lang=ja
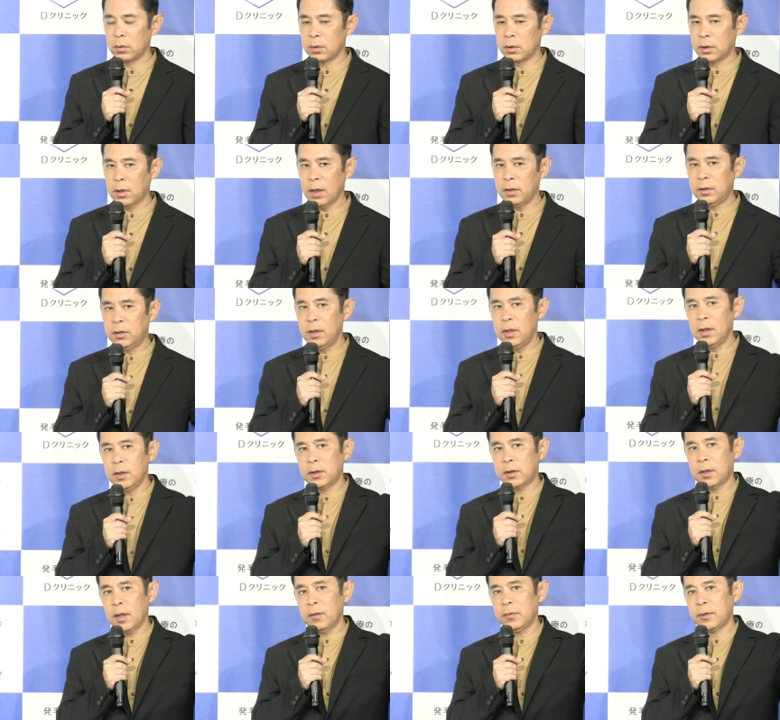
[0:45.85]
撮影
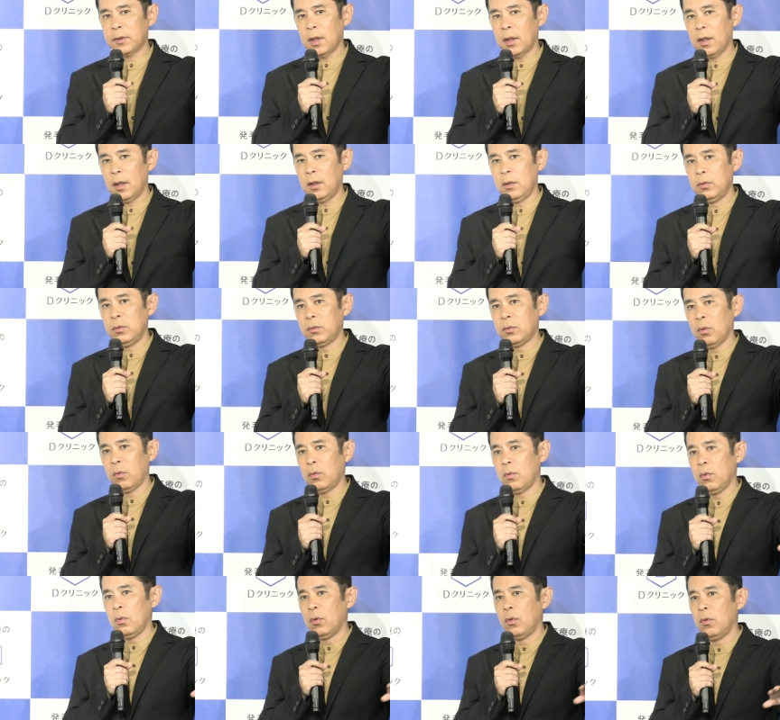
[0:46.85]
スタッフさんがいると
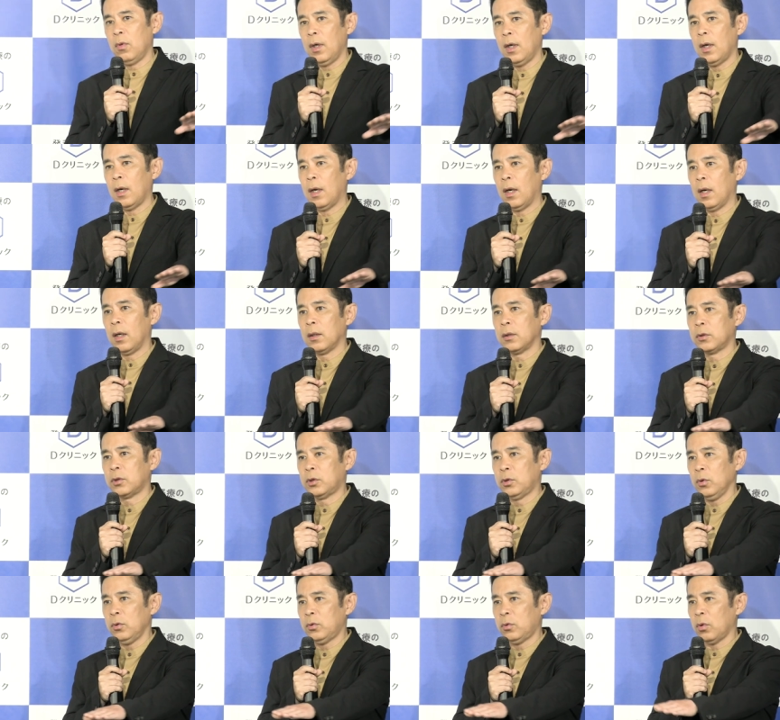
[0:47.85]
ころは
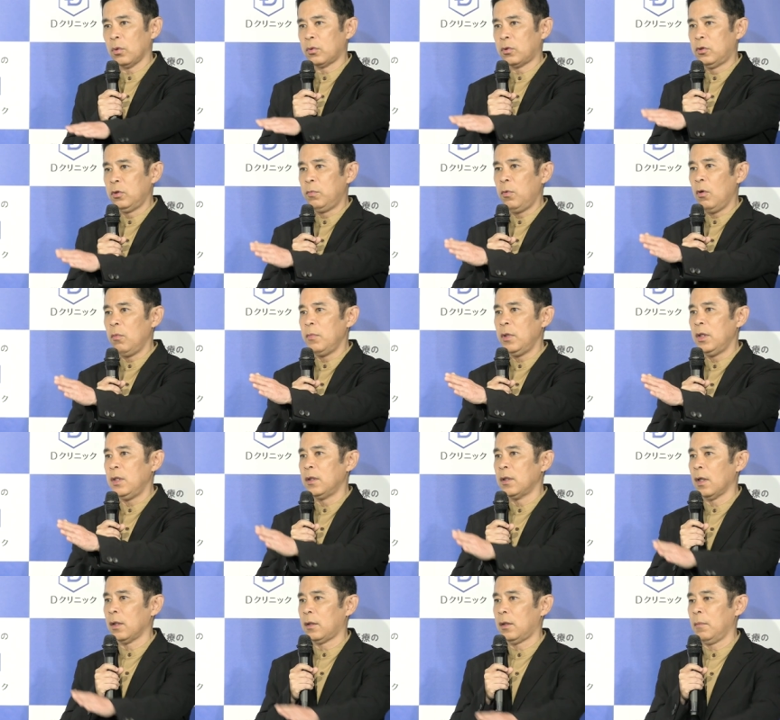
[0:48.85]
ちょっとくぼみ
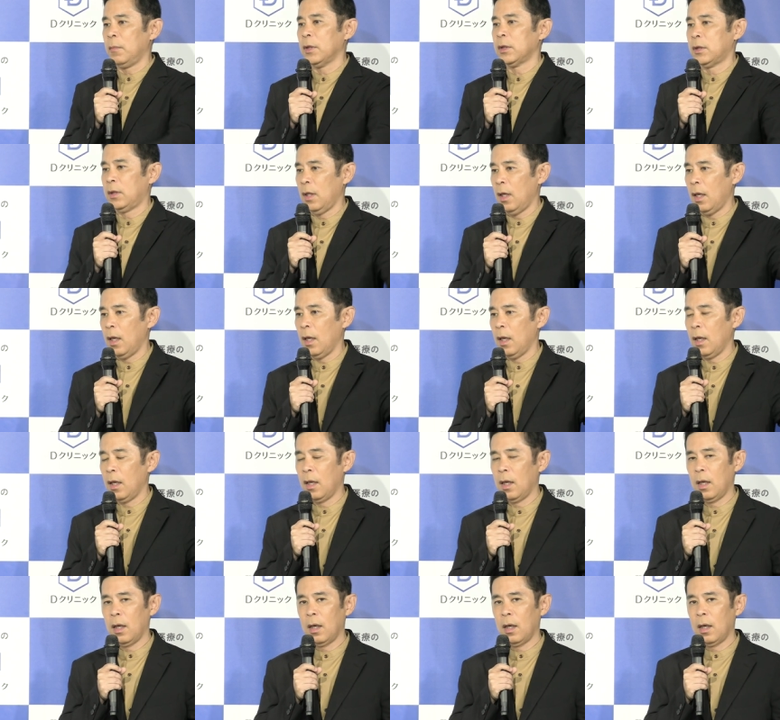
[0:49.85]
になってまして